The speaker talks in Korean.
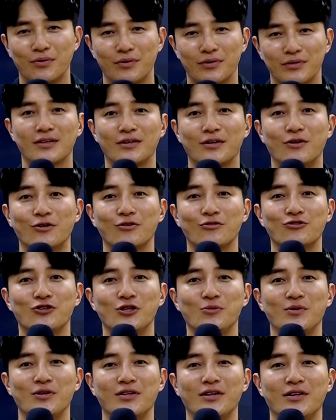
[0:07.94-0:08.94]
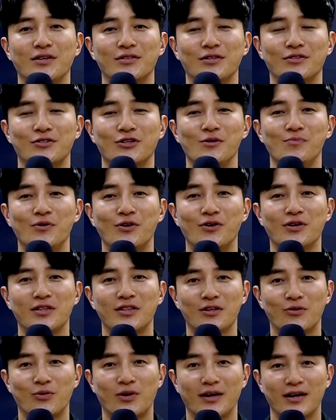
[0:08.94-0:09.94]
어, 커리큘럼에 대해서 설명을
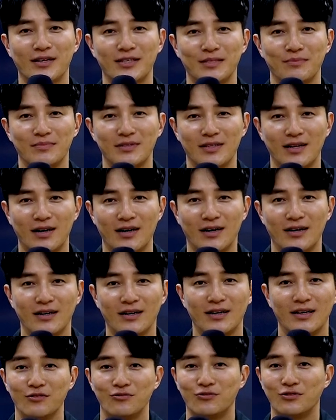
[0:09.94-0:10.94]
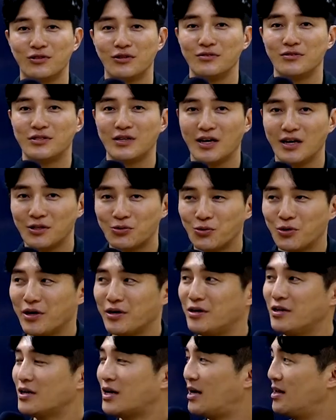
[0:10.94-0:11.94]
해드리도록 하겠습니다. 우선 제
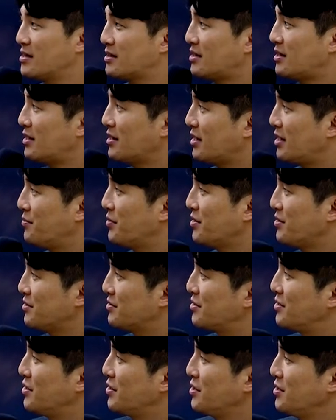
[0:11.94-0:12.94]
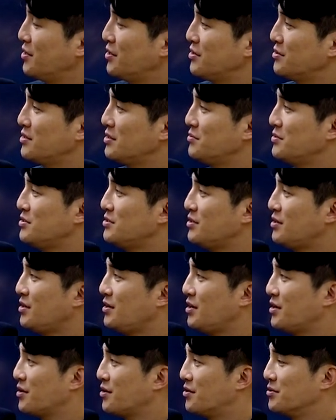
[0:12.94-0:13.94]
소개를 간단히 하면
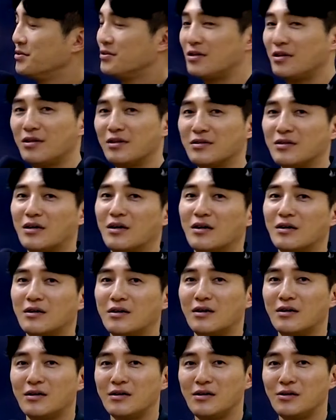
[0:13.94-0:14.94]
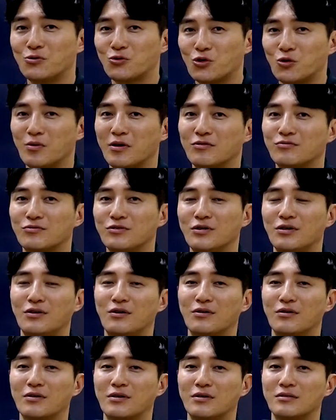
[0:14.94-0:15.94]
세민제 연세대 사학과를 졸업했고요.
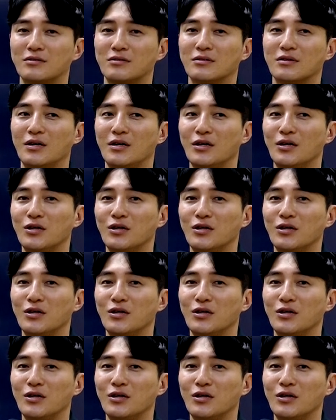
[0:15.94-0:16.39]
그러니까 즉